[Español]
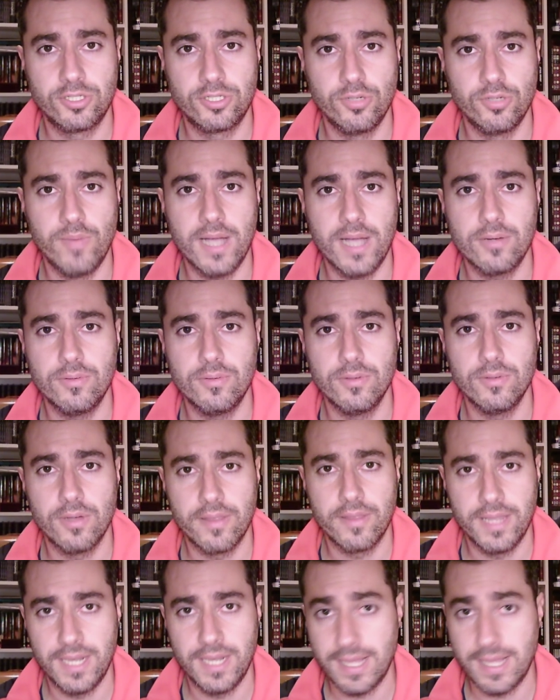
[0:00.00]
Subaku,
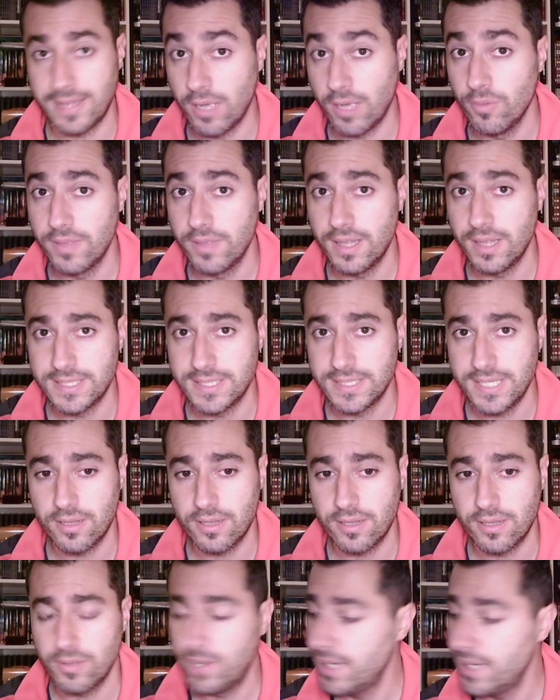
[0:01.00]
lo del ataúd del
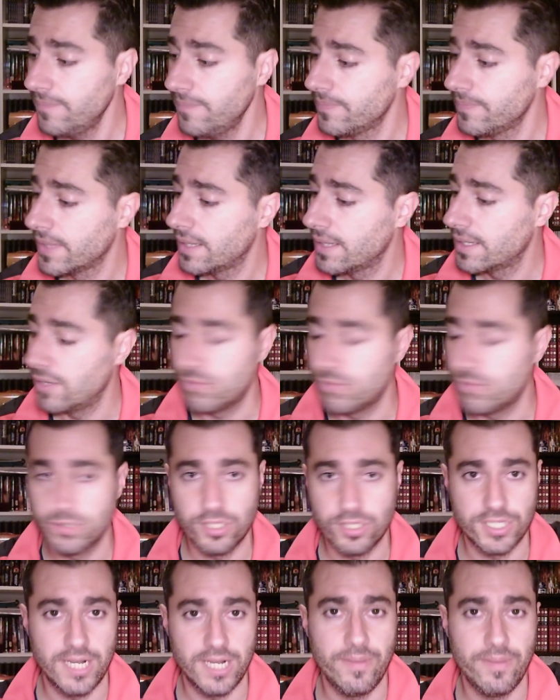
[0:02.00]
desierto, ¿vale? Que
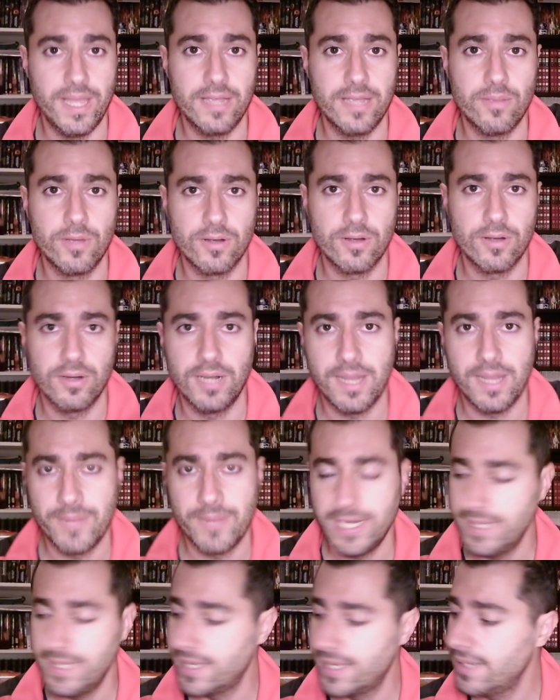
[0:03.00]
justo se le ve ahí como con lo de la
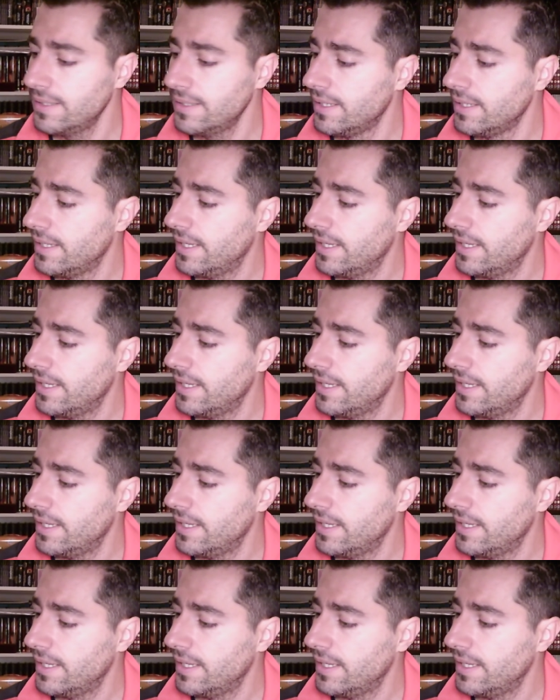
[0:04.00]
manita.